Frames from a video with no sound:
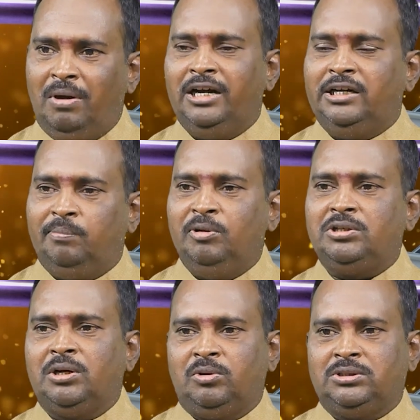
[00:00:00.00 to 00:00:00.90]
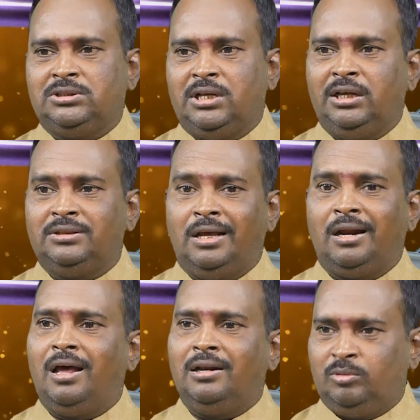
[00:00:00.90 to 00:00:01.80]
మళ్ళీ డబ్బు విషయానికి వచ్చేసరికి
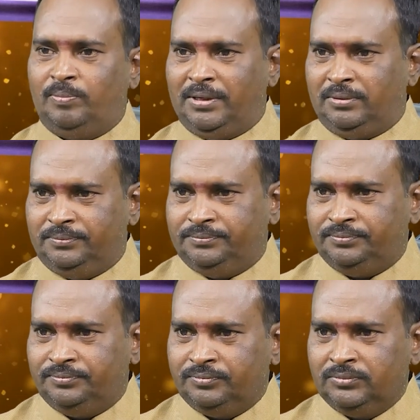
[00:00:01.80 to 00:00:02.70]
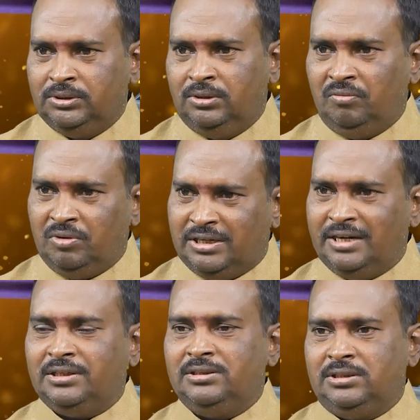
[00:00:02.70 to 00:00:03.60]
తరకాలతో పాటు
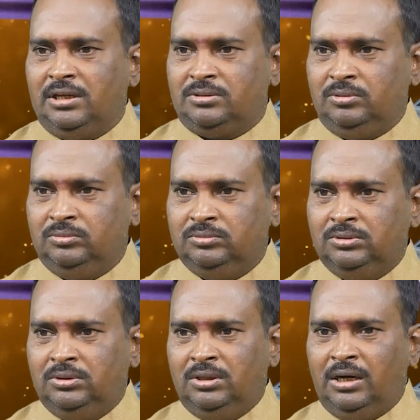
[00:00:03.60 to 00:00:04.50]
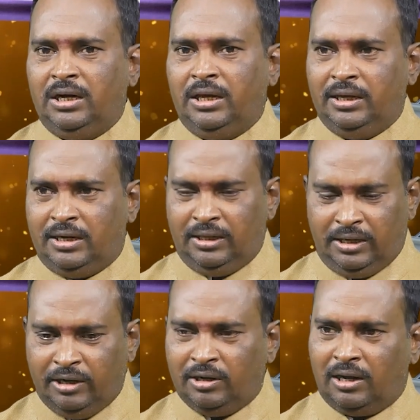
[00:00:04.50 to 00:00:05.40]
విశ్లేషణలు చేస్తాం అంటే ఇక్కడ
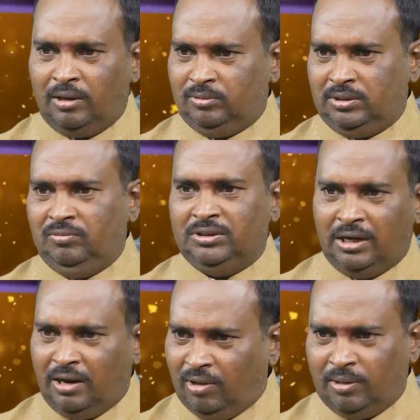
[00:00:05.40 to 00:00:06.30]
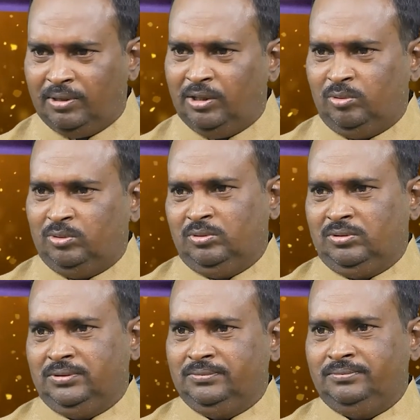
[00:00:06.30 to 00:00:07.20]
రెండు రకాలు ఉంటాయి వితండవాదం అనేది ఒకటి ఉంటుంది